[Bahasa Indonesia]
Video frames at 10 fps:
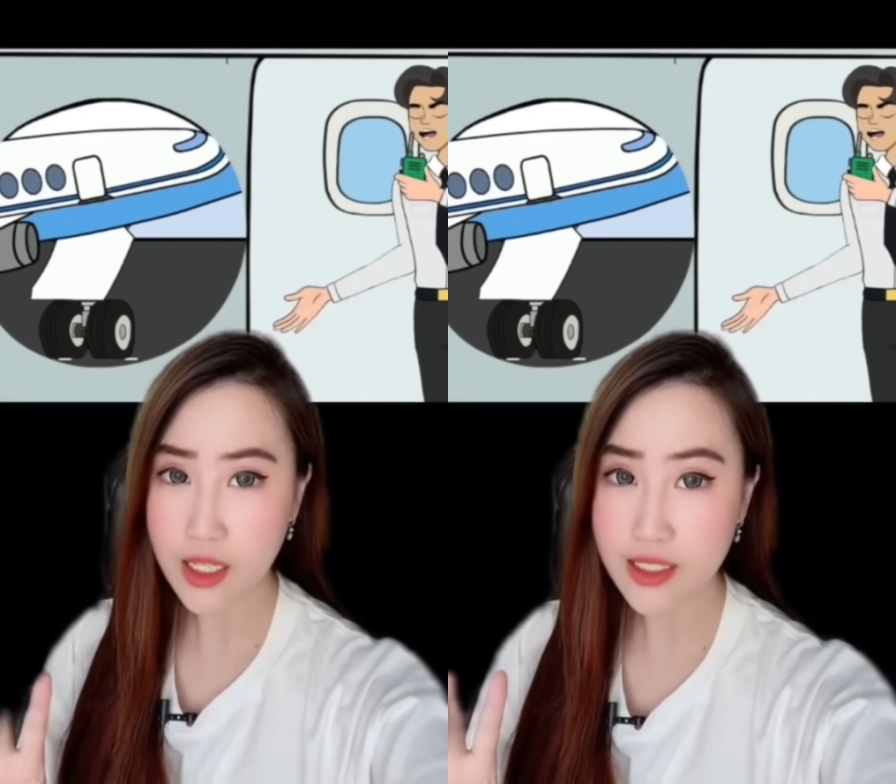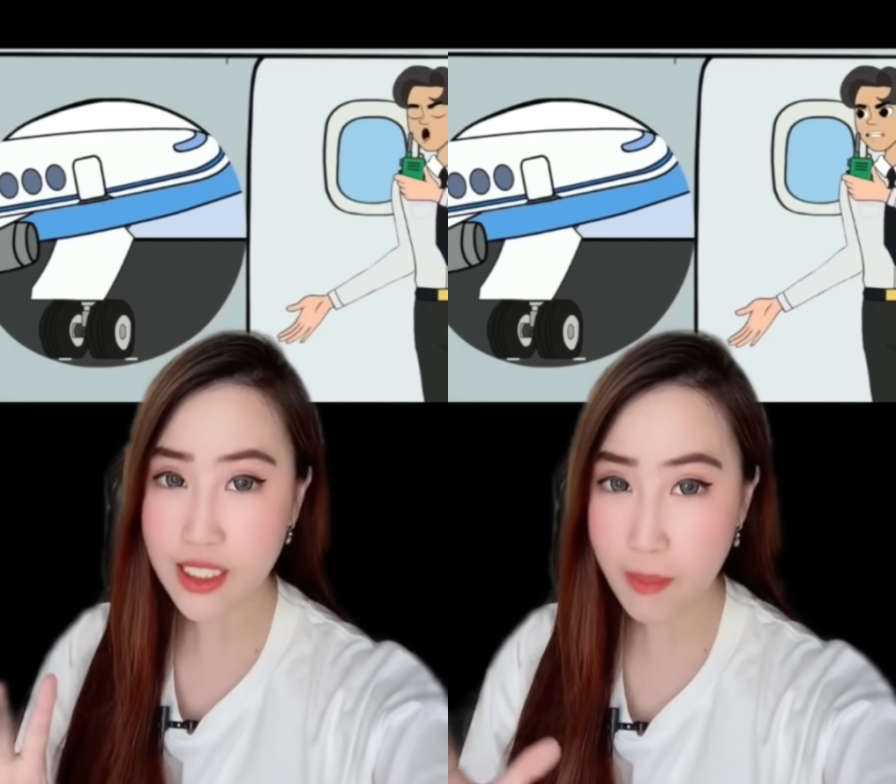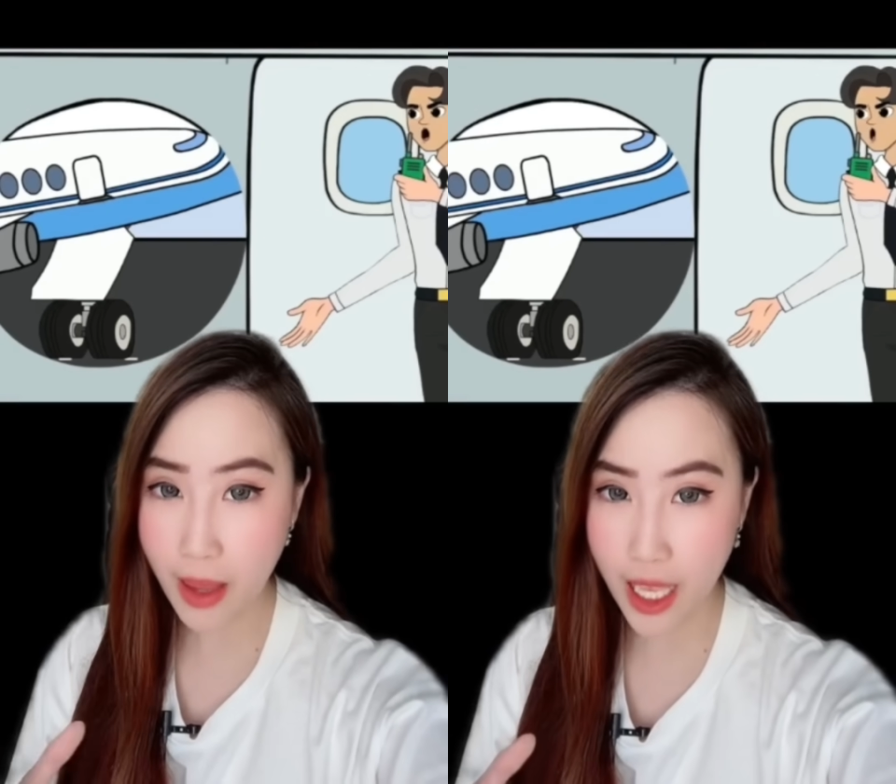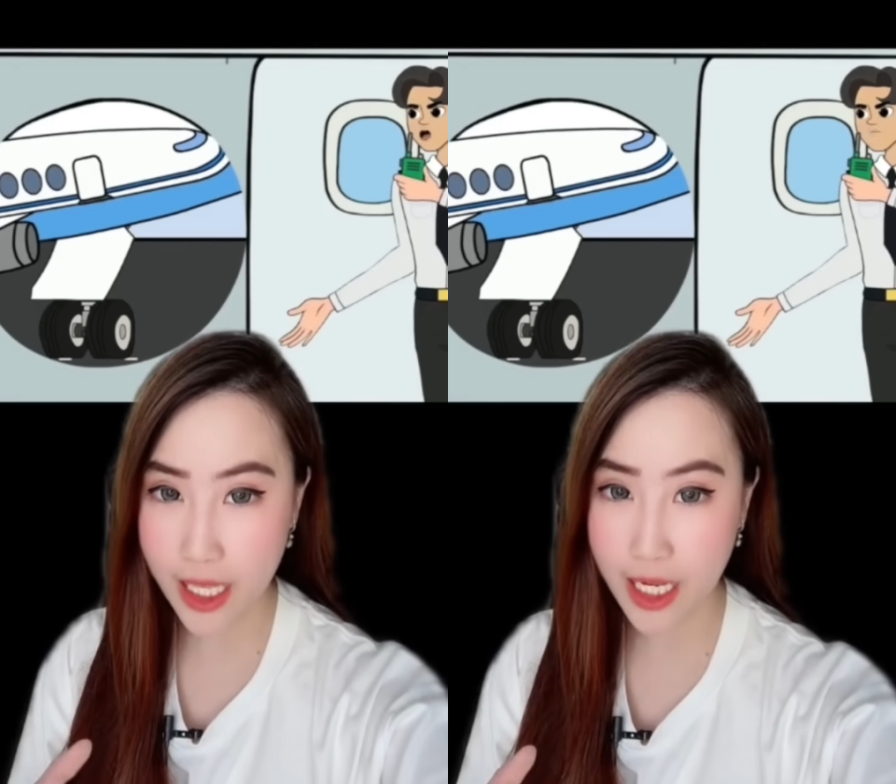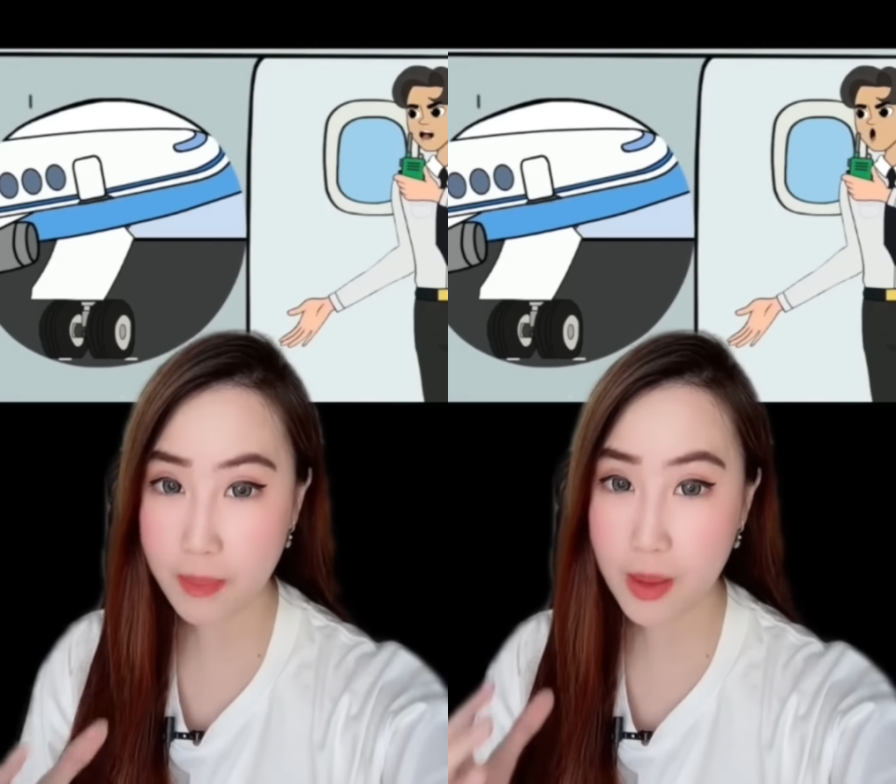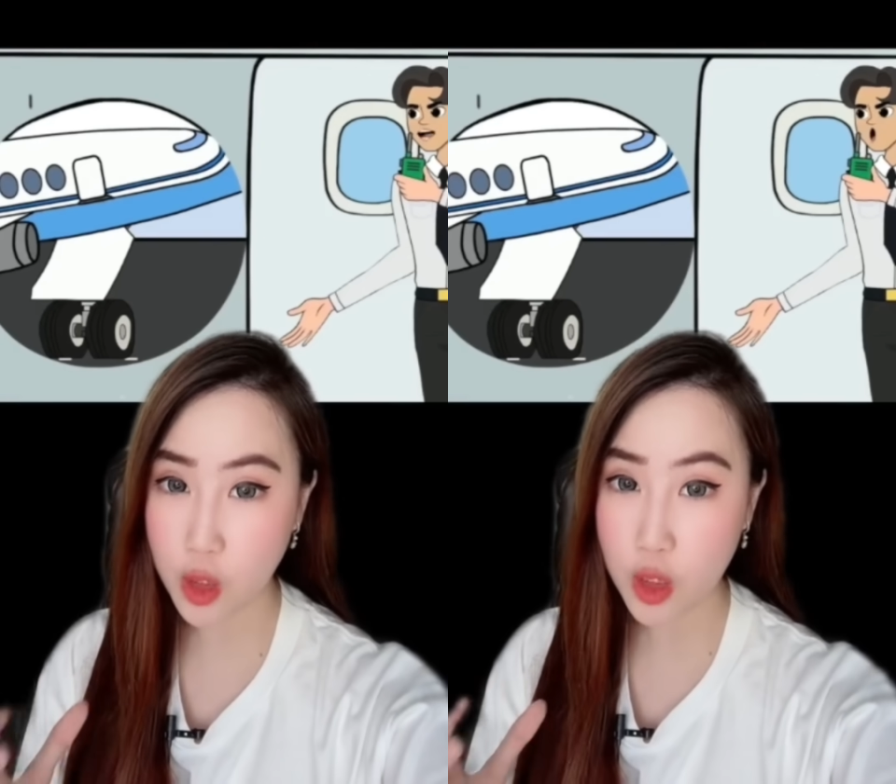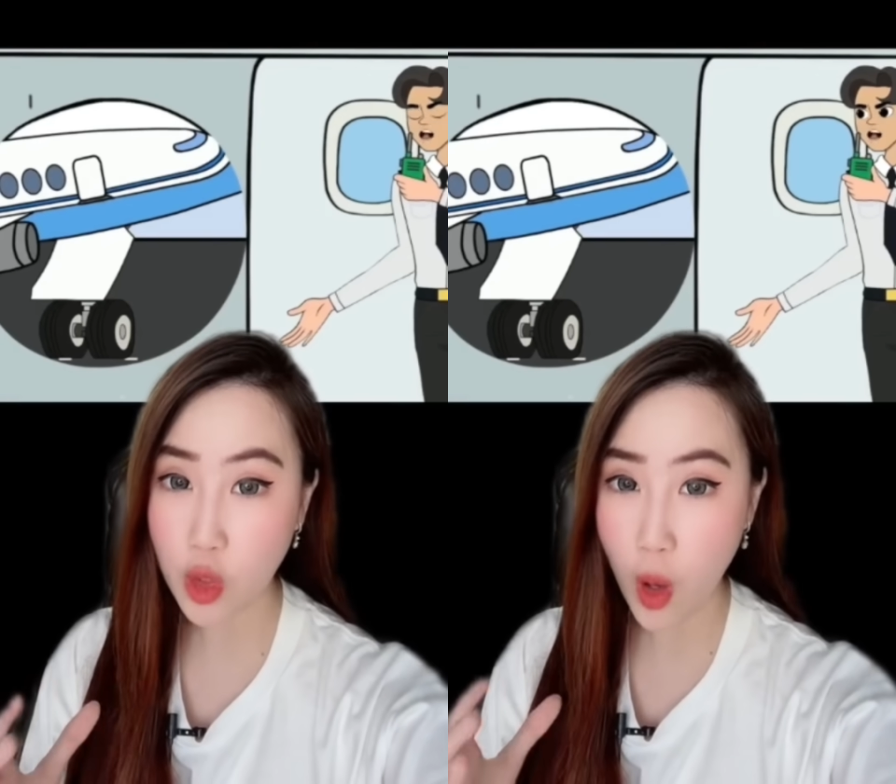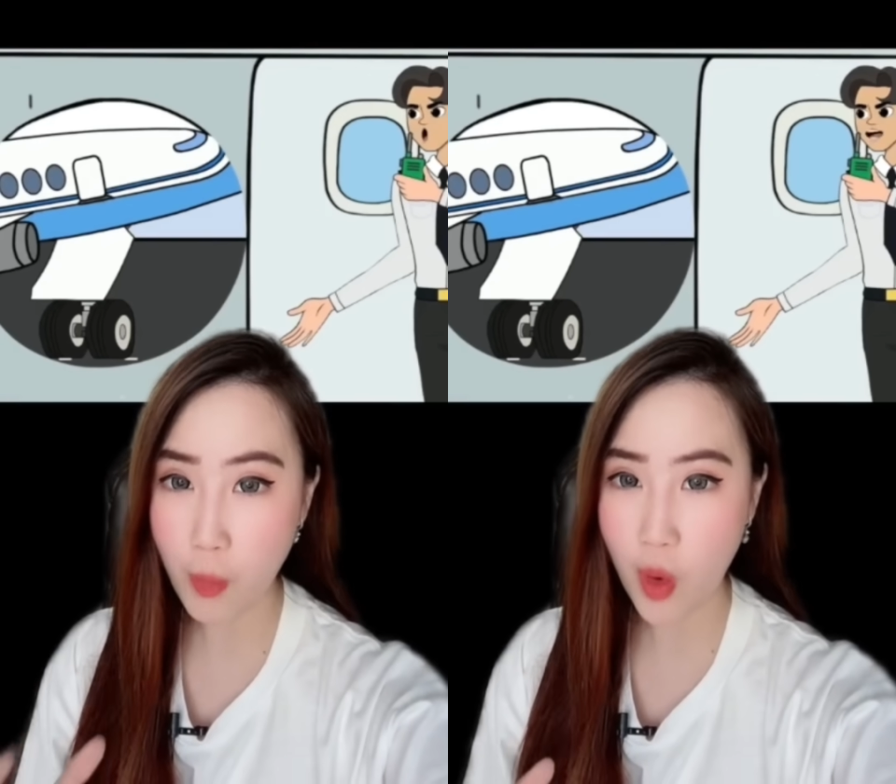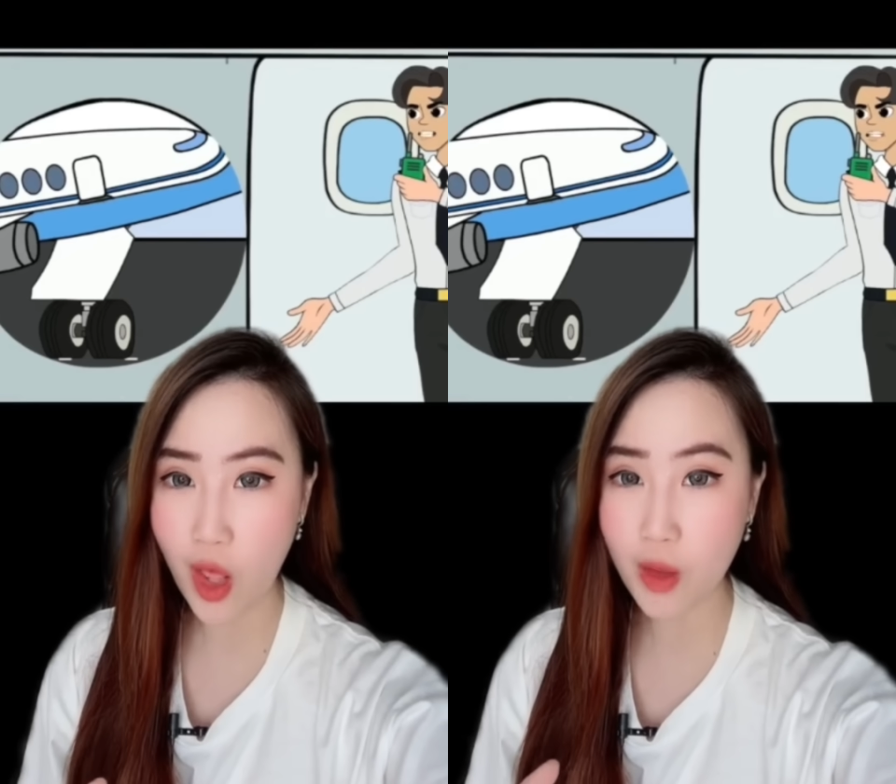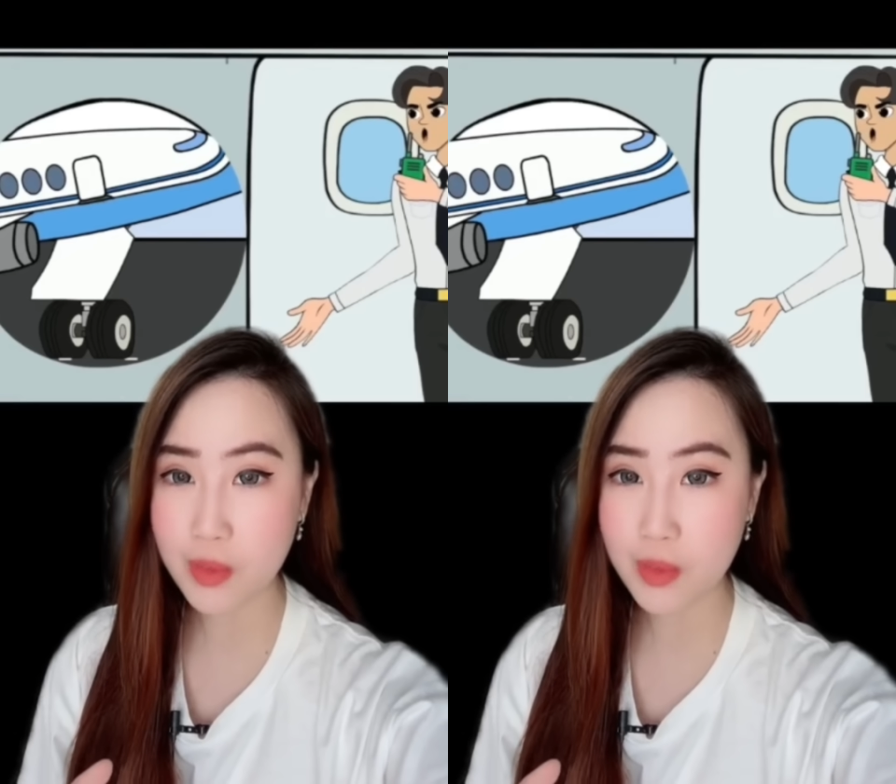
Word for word: Sampai akhirnya pilot itu ngomong kalau